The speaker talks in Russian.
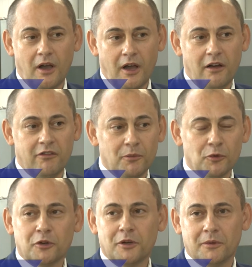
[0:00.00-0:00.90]
а во
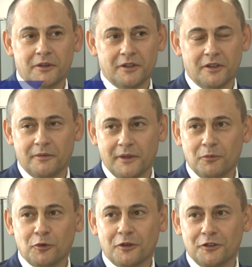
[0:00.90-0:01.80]
многом она
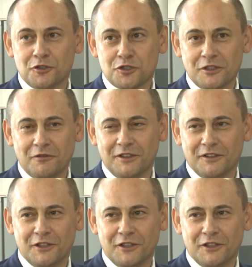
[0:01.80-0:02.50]
намного дешевле